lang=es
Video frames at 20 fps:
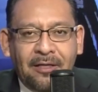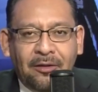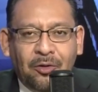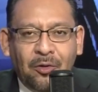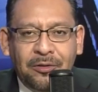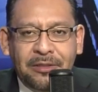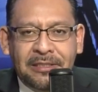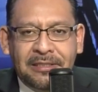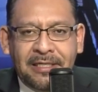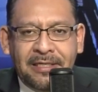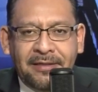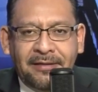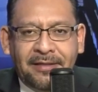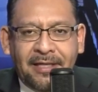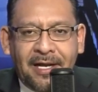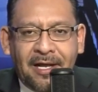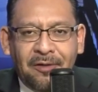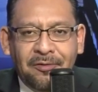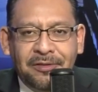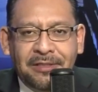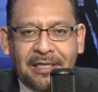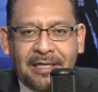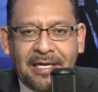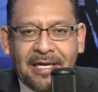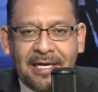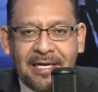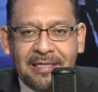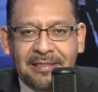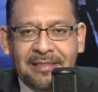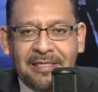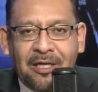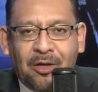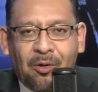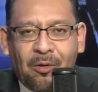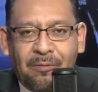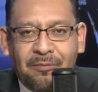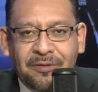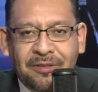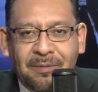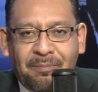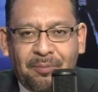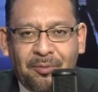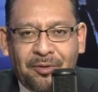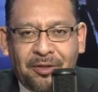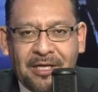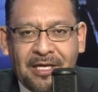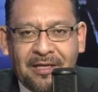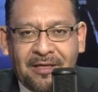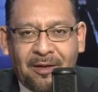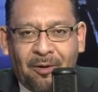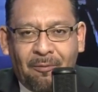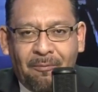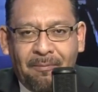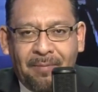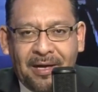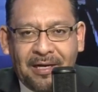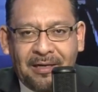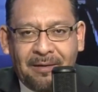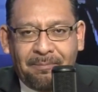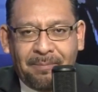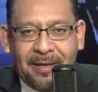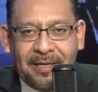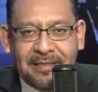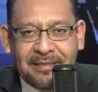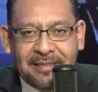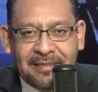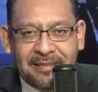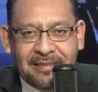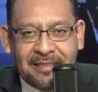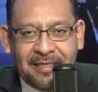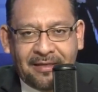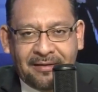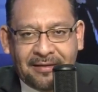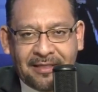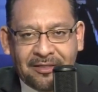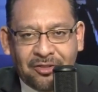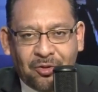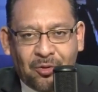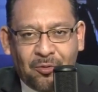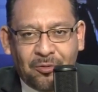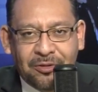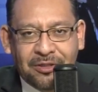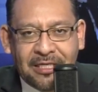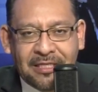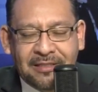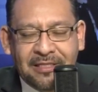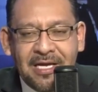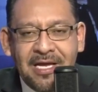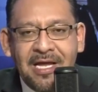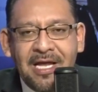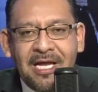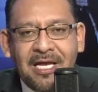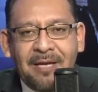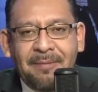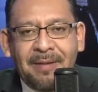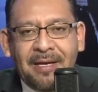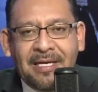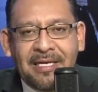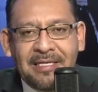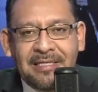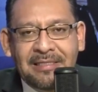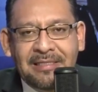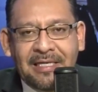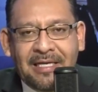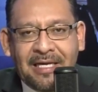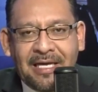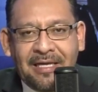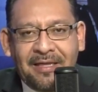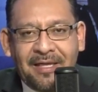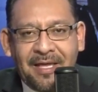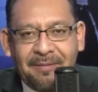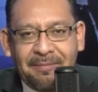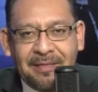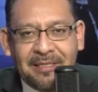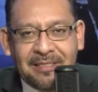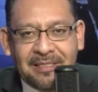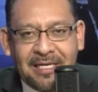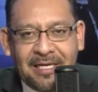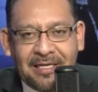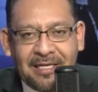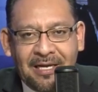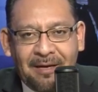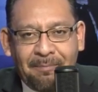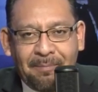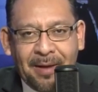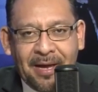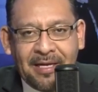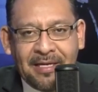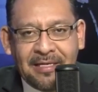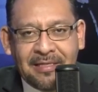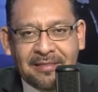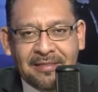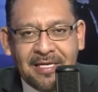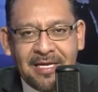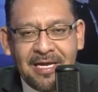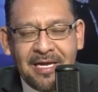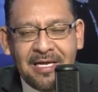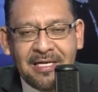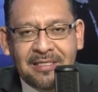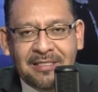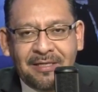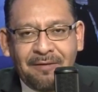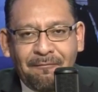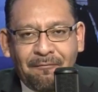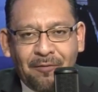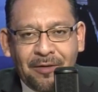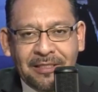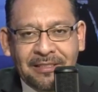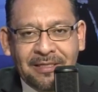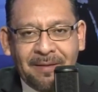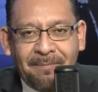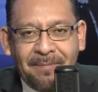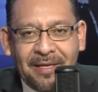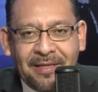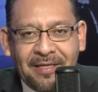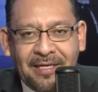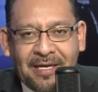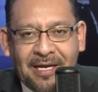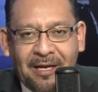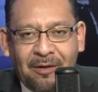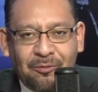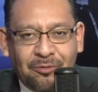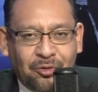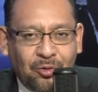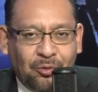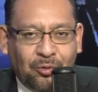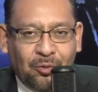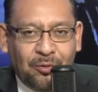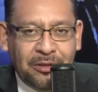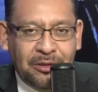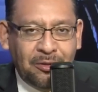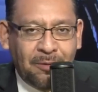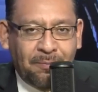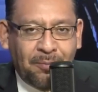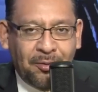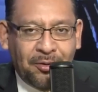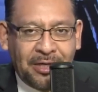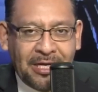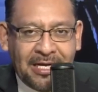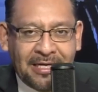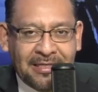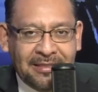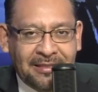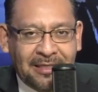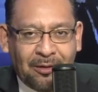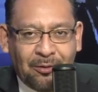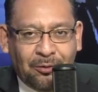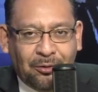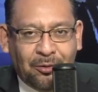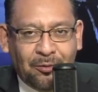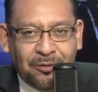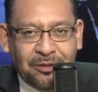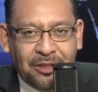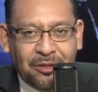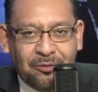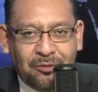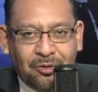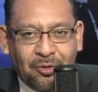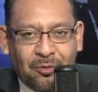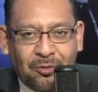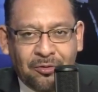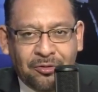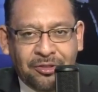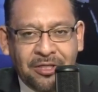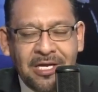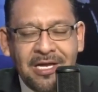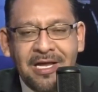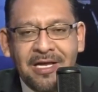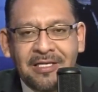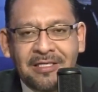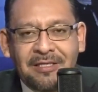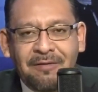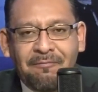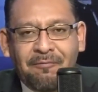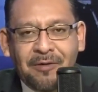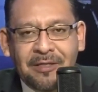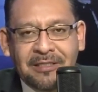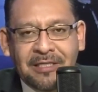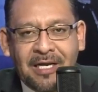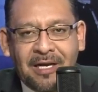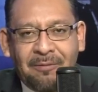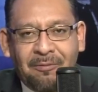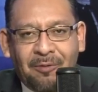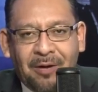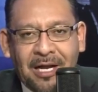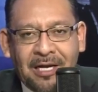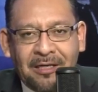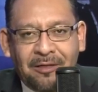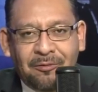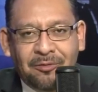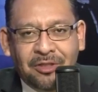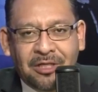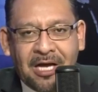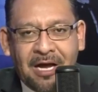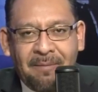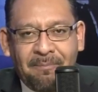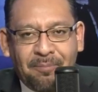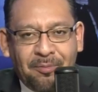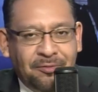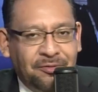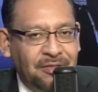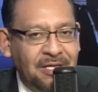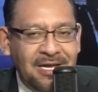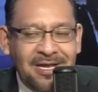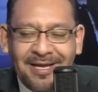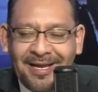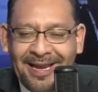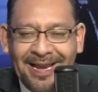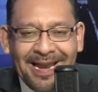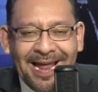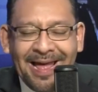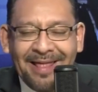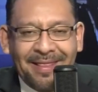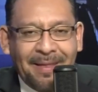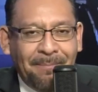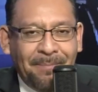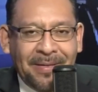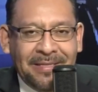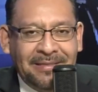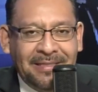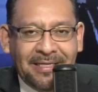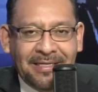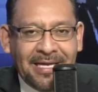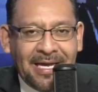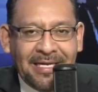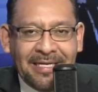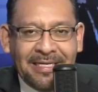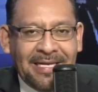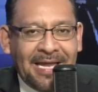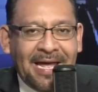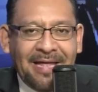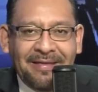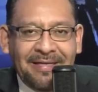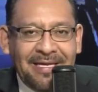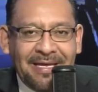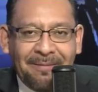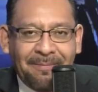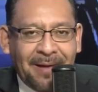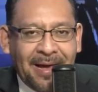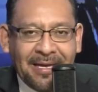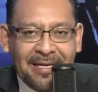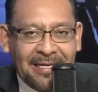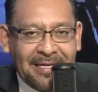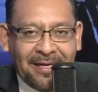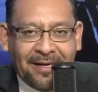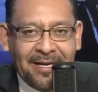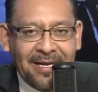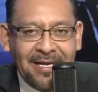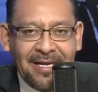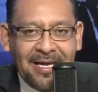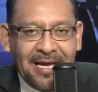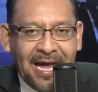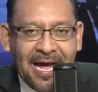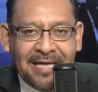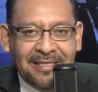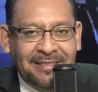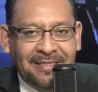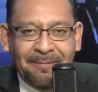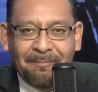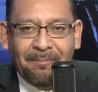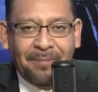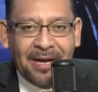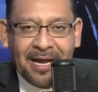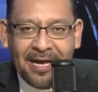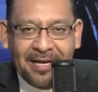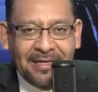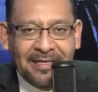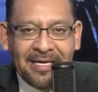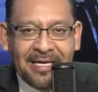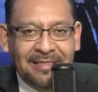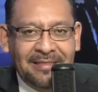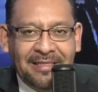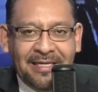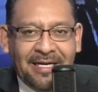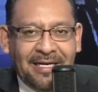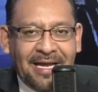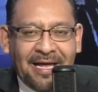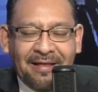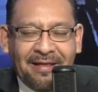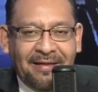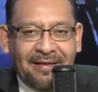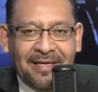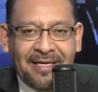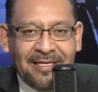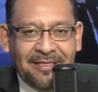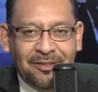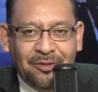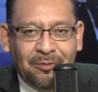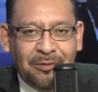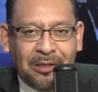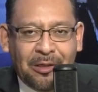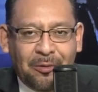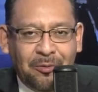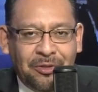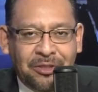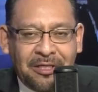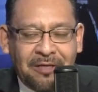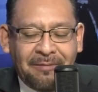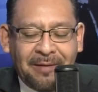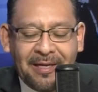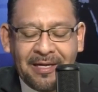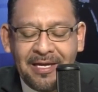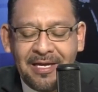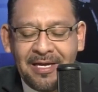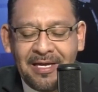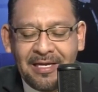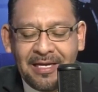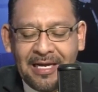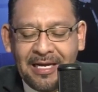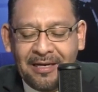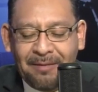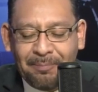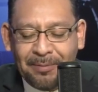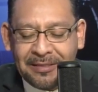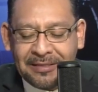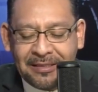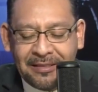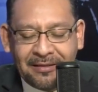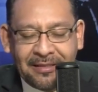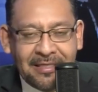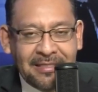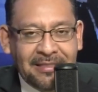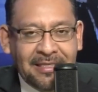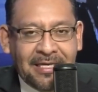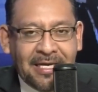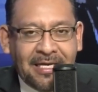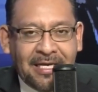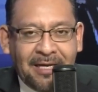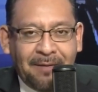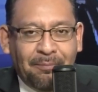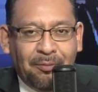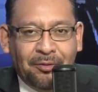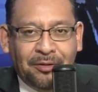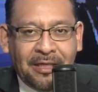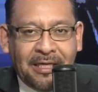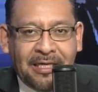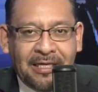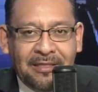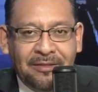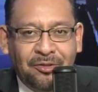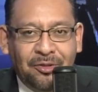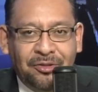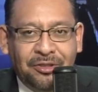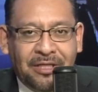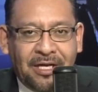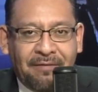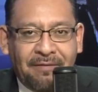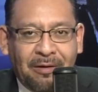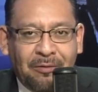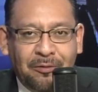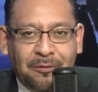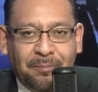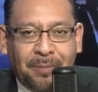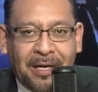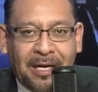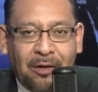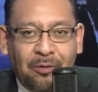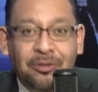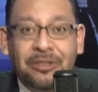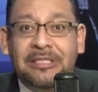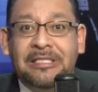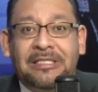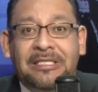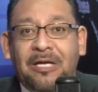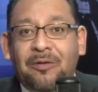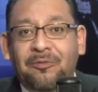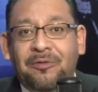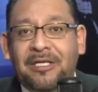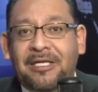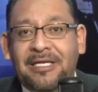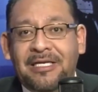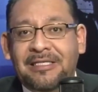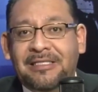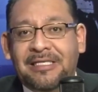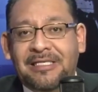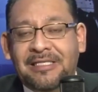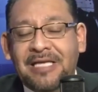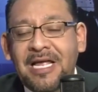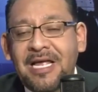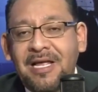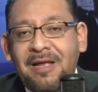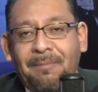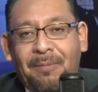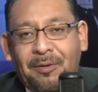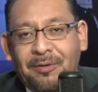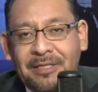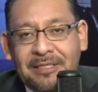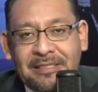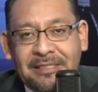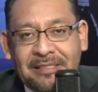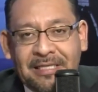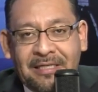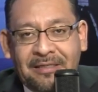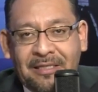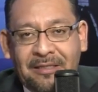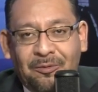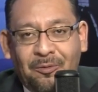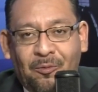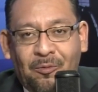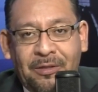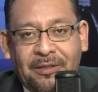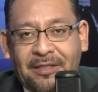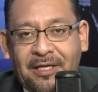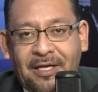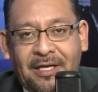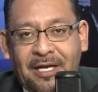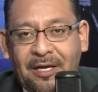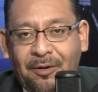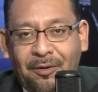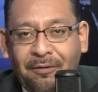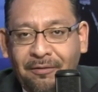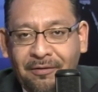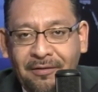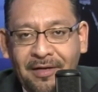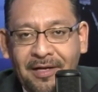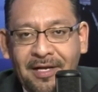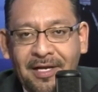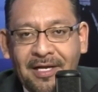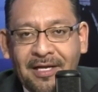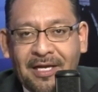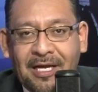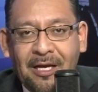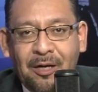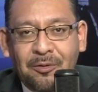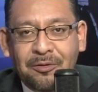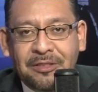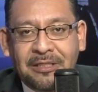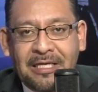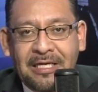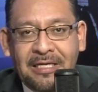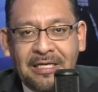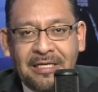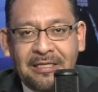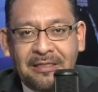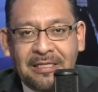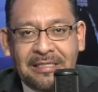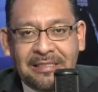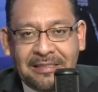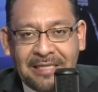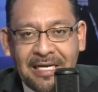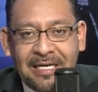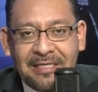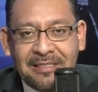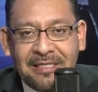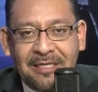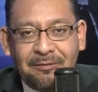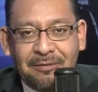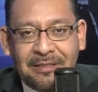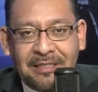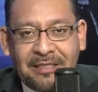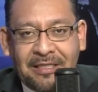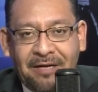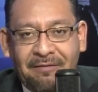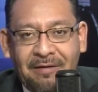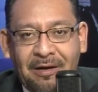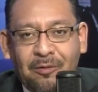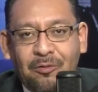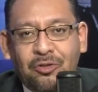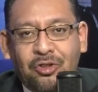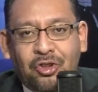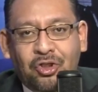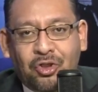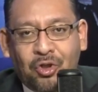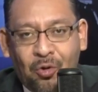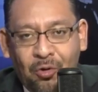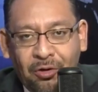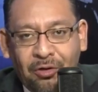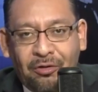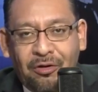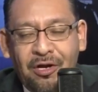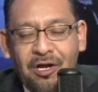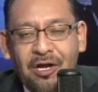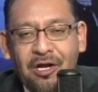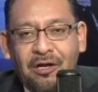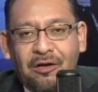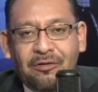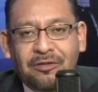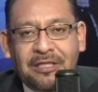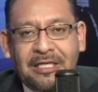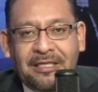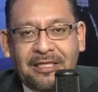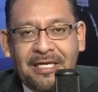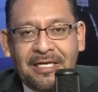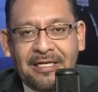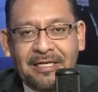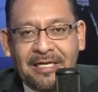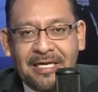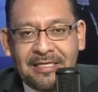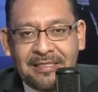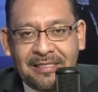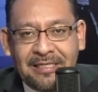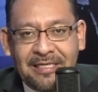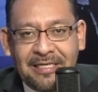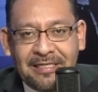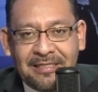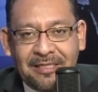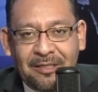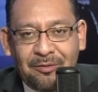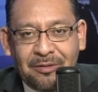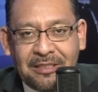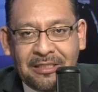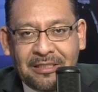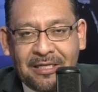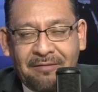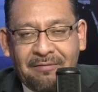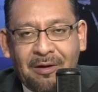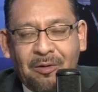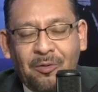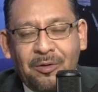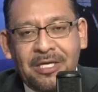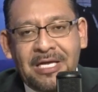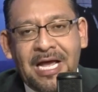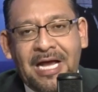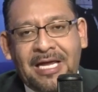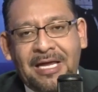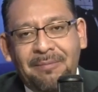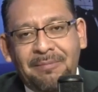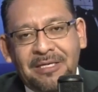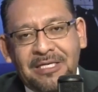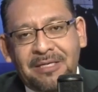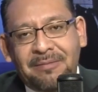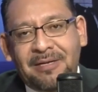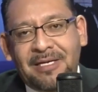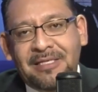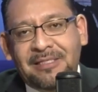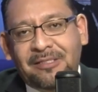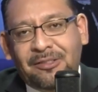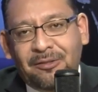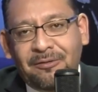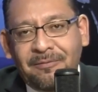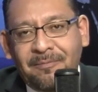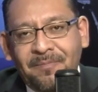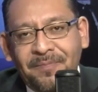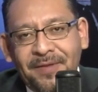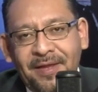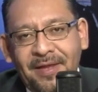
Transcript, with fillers: todos estén enterados de qué es y cómo se podría derrumbar el país en ciertas cosas. Imagínense qué débil se haría el país sin fuerza médica, los doctores no podrían hacerlo todos ellos solos, sin fuerza laboral en los campos, nada pasaría y nadie va a ir a sembrar ni a hacer nada de esto. Inclusive el presidente dice que quiere proteger estos trabajos para los estadounidenses, pero ya se están dando cuenta que no, que los que están haciendo ese trabajo son los que tienen que seguir haciendo ese trabajo. ¿Y a qué me lleva esto?